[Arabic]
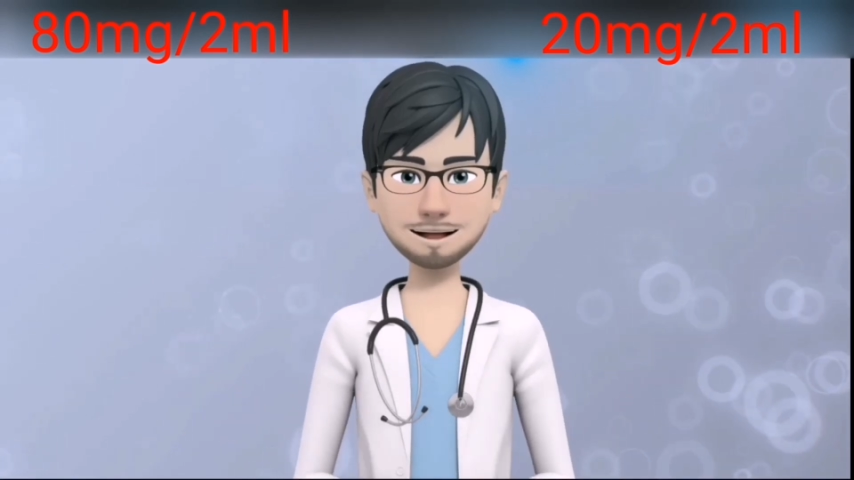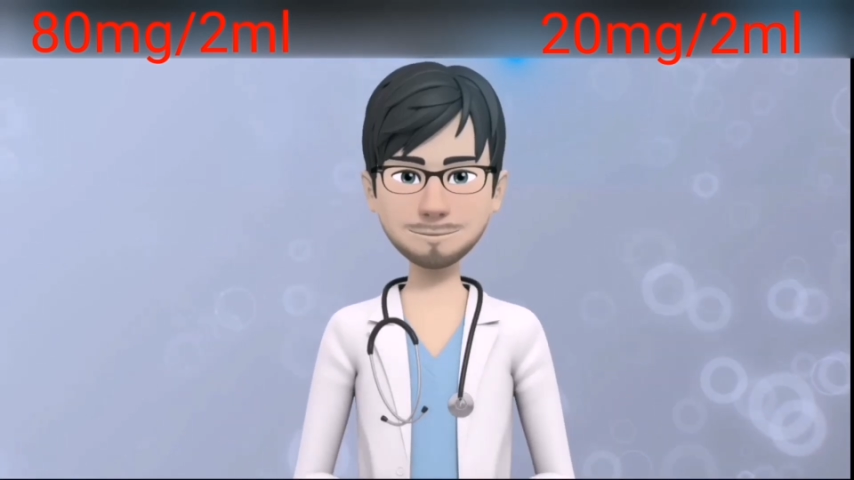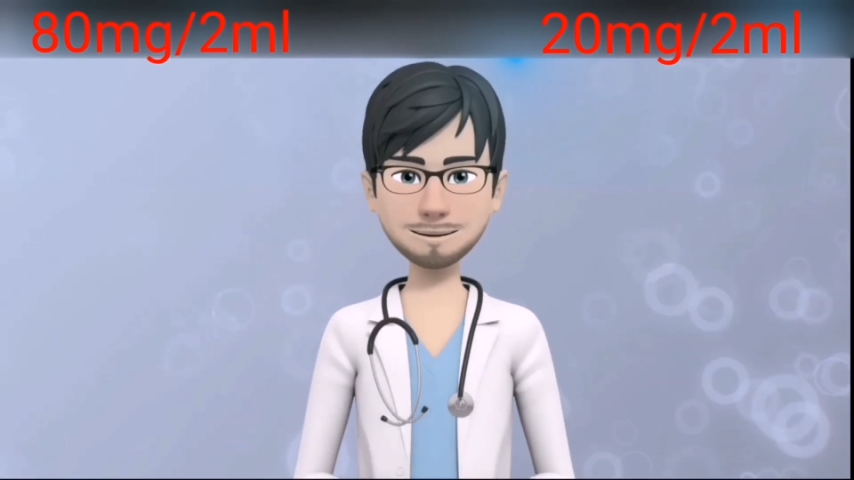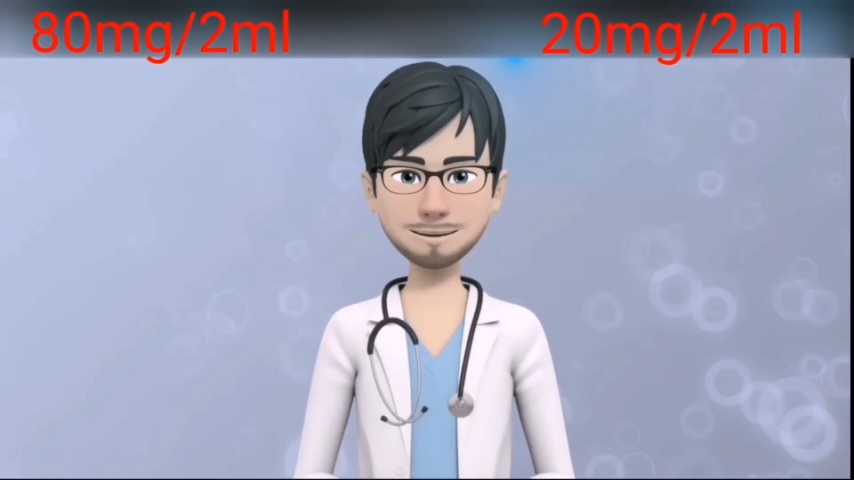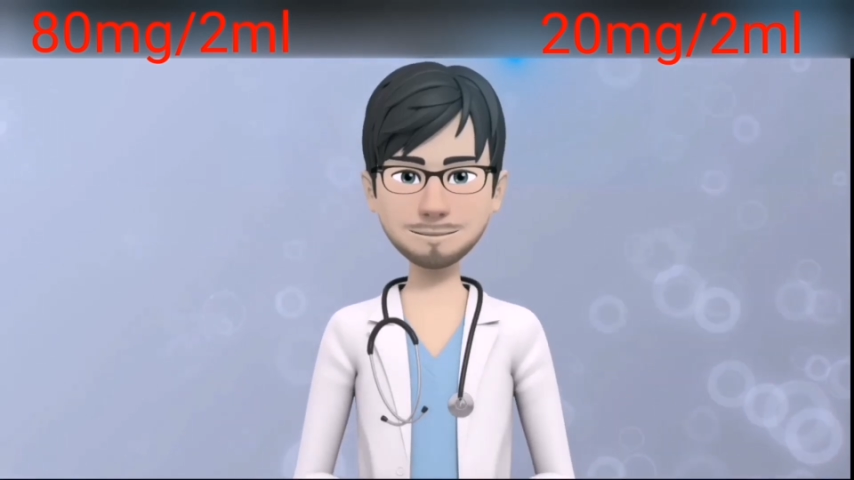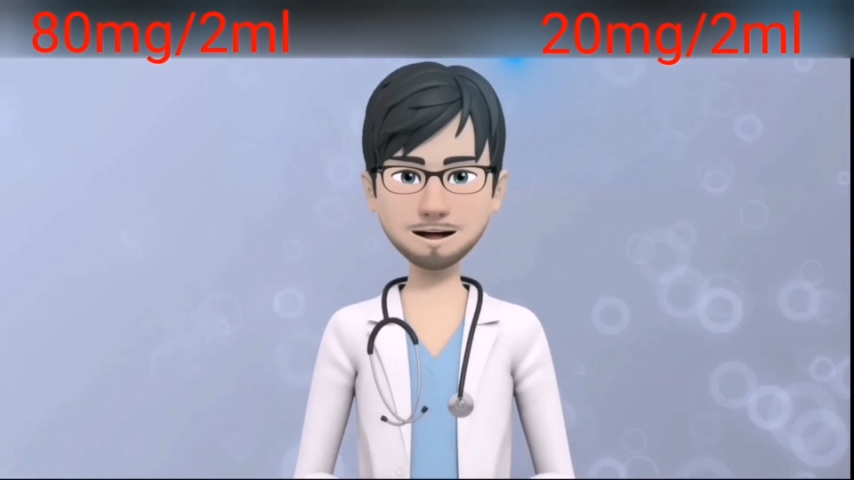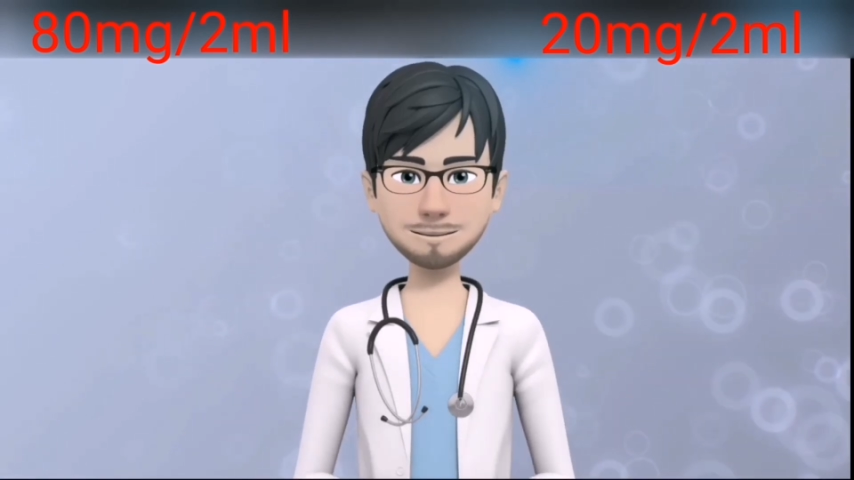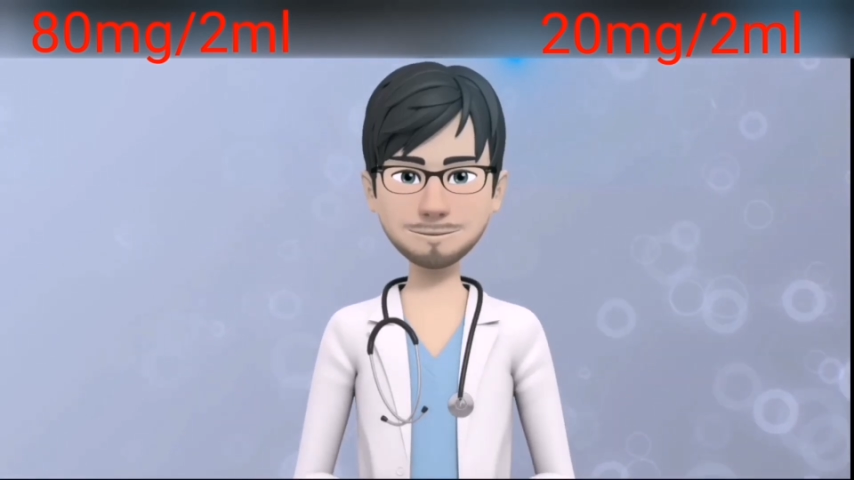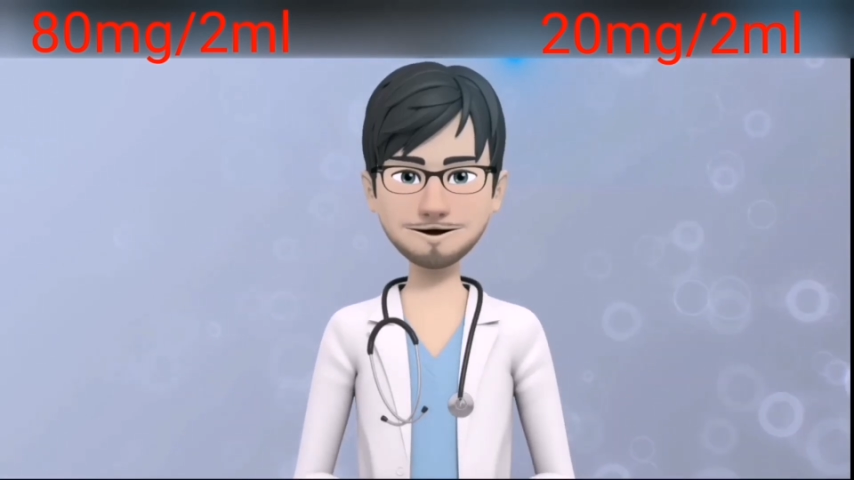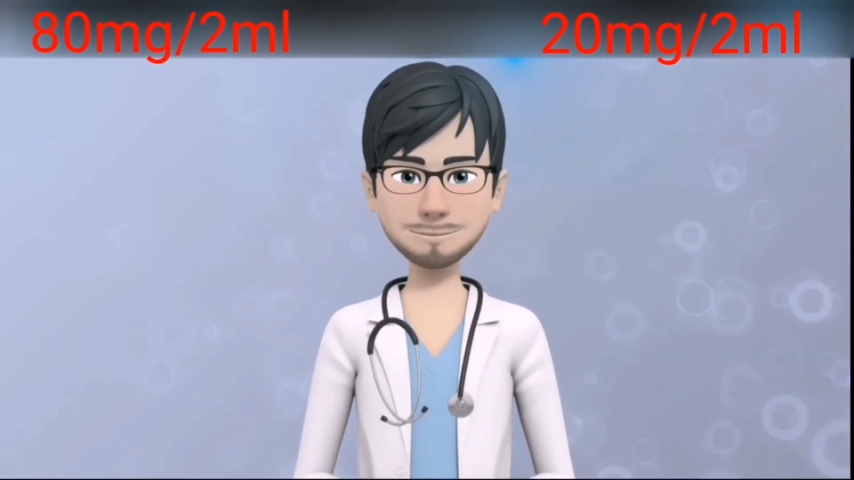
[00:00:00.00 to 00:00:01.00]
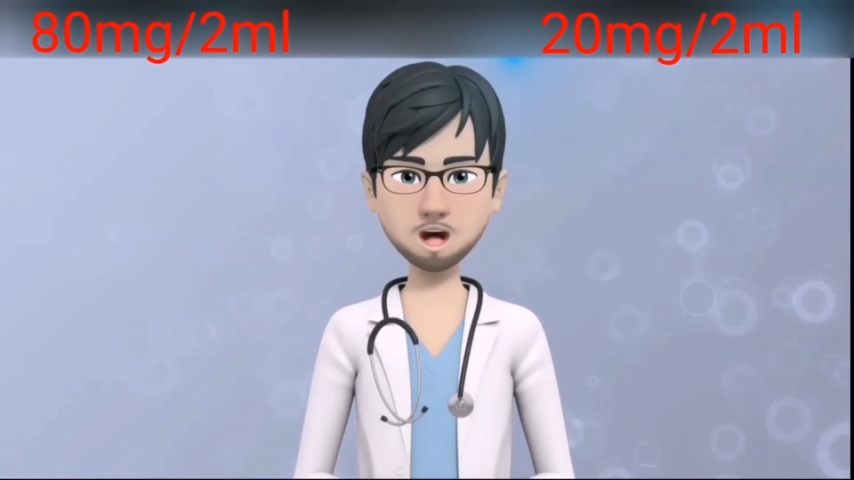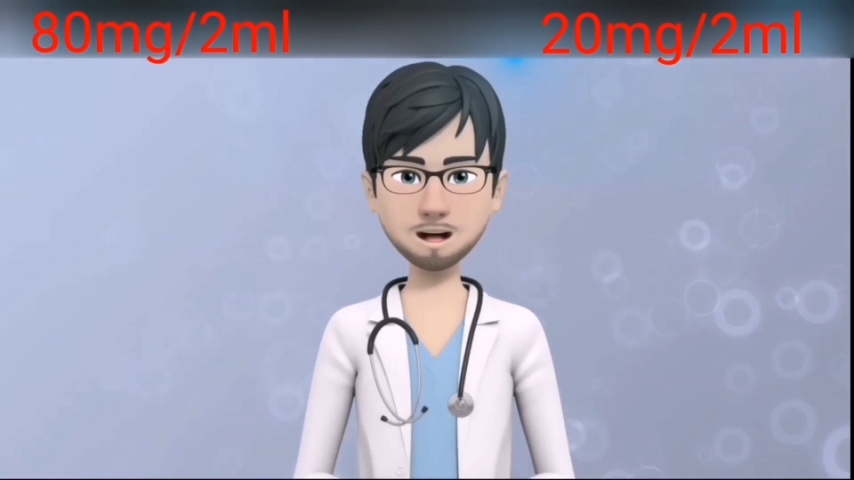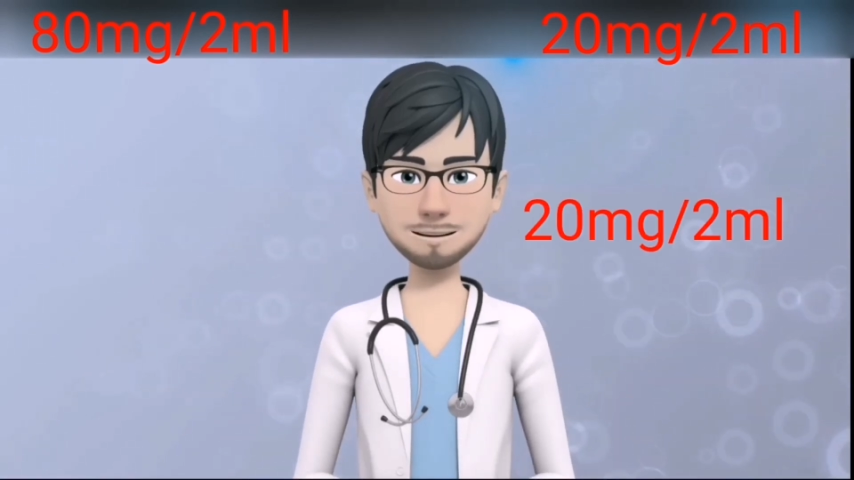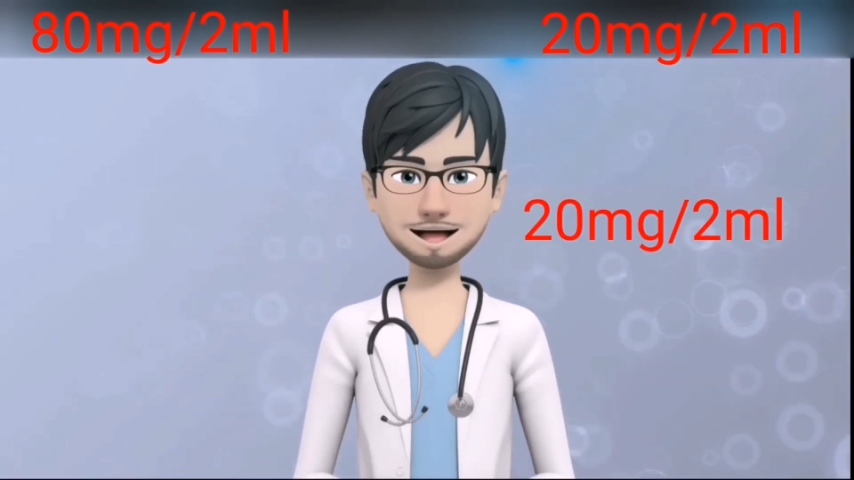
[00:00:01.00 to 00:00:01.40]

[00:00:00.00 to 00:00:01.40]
لكل 2 مل